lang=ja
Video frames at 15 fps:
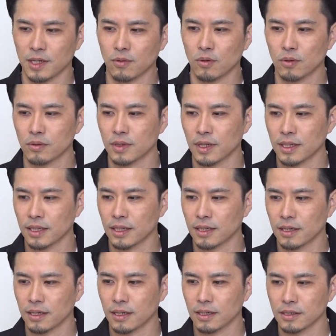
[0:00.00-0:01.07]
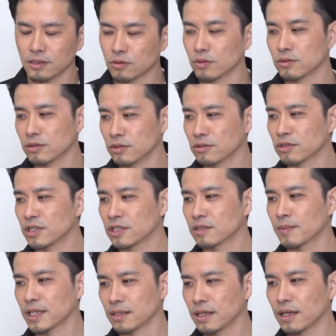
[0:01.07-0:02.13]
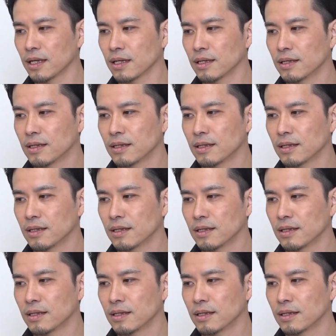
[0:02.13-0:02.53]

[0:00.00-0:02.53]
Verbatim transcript: まあ、コロナに突入してしまって本当で